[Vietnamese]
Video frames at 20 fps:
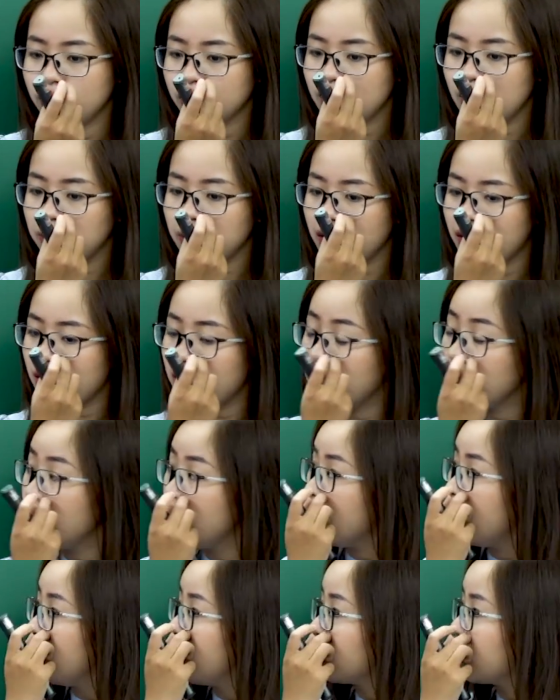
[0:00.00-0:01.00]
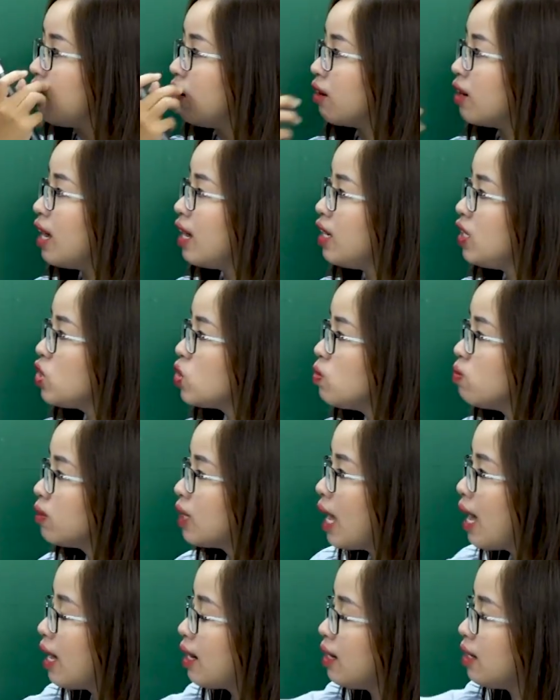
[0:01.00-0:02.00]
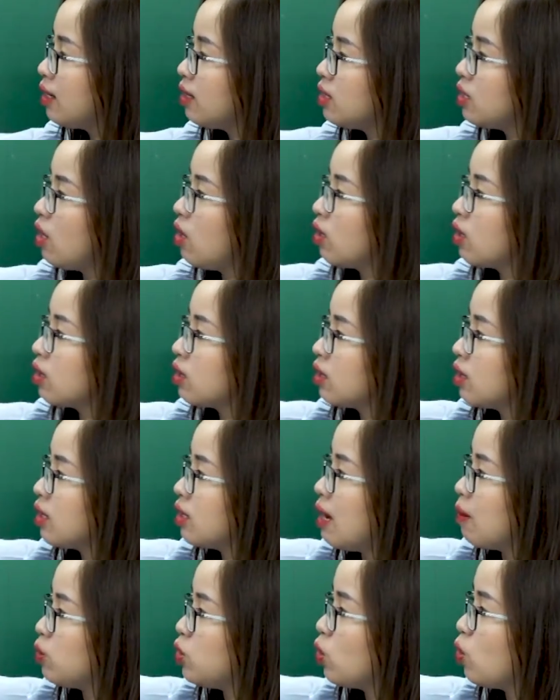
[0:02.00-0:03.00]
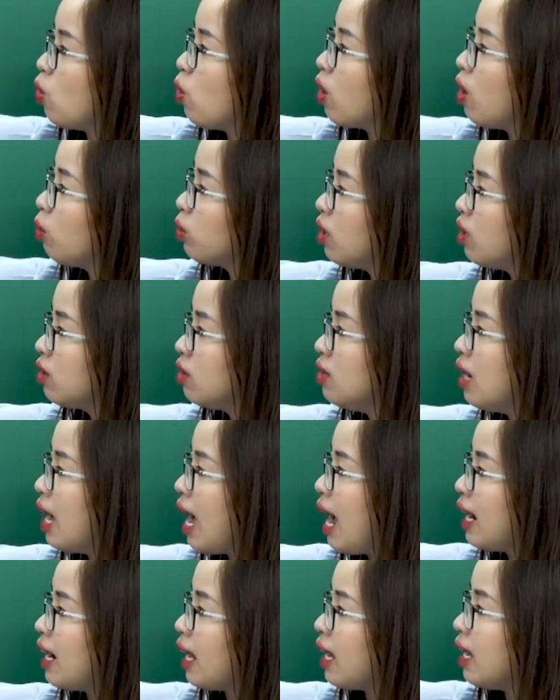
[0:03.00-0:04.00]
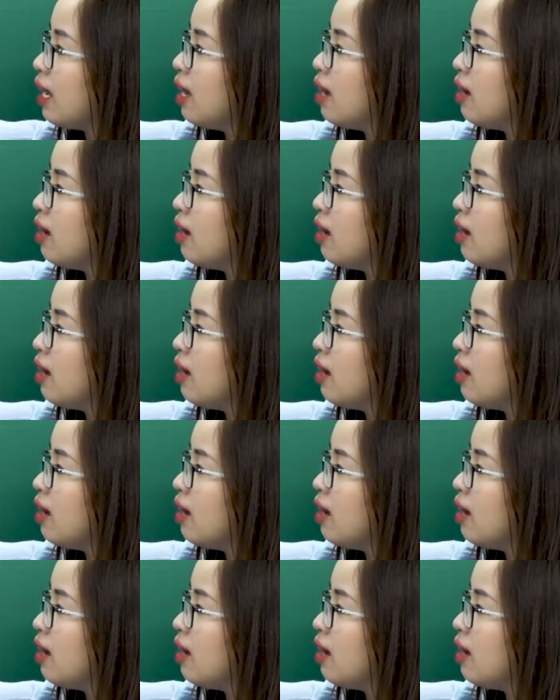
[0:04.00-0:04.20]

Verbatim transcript: Tiếp theo, ở đây chúng ta đọc cho cô câu thơ thứ hai này.